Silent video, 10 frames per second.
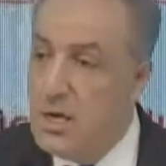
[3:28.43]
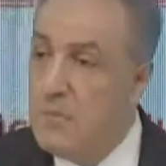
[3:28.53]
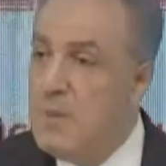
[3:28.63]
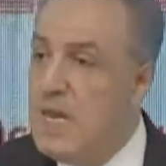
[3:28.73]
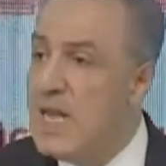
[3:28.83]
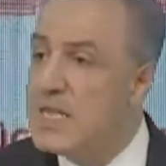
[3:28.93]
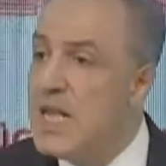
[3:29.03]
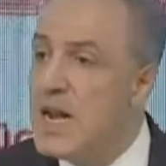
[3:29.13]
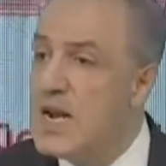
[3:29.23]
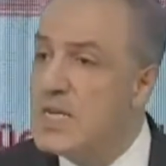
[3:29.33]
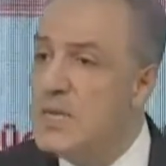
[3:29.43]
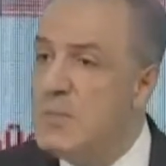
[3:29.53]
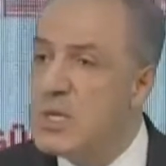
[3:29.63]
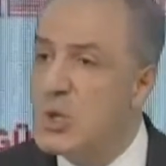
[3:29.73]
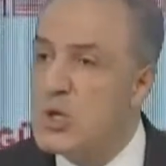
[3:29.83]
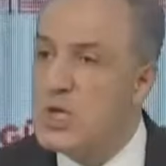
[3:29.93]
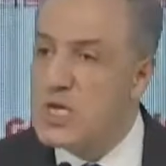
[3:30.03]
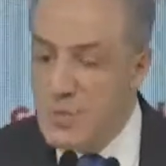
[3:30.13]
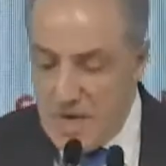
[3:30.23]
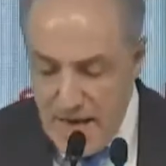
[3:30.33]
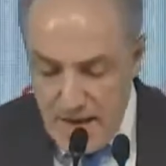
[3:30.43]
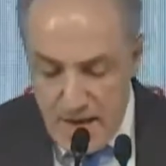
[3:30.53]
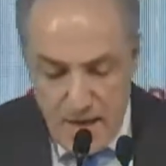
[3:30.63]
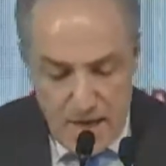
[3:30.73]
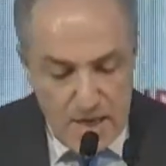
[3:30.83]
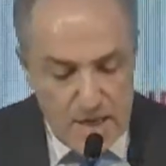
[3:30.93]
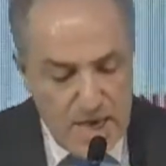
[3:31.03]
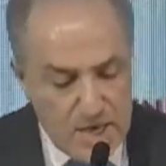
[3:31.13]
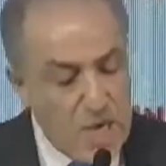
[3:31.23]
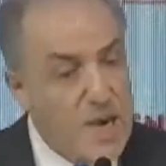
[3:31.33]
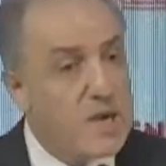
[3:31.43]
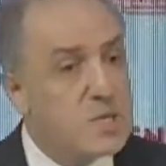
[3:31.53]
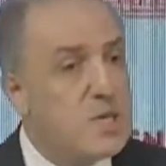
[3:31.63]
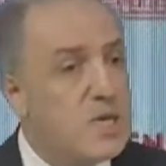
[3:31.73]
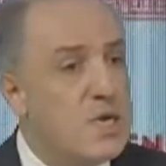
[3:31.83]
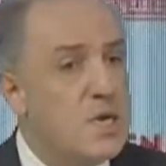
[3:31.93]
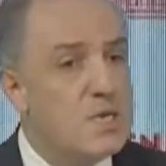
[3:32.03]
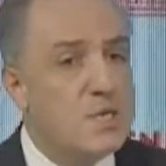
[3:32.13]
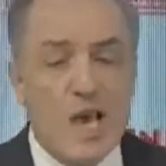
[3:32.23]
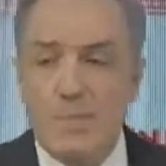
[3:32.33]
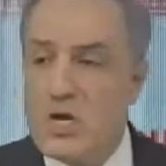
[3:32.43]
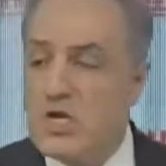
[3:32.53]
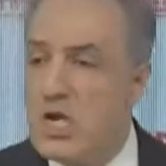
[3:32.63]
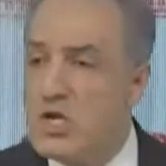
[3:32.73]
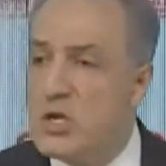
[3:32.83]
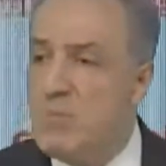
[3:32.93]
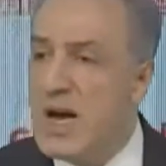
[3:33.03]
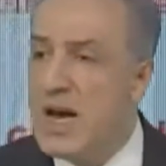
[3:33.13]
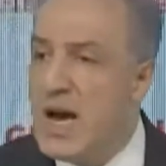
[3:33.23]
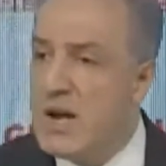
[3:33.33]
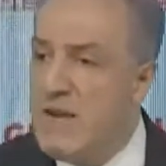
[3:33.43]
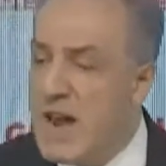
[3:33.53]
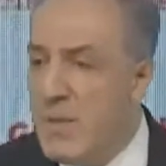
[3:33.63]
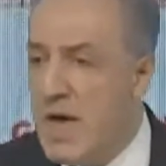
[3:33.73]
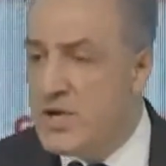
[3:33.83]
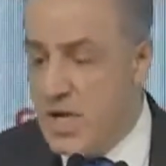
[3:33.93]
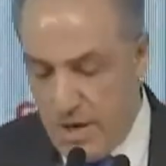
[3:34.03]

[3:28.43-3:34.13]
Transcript: milletler arası bir sözleşmeden gece yarısı tek başına çıkma kararı veremeyecek.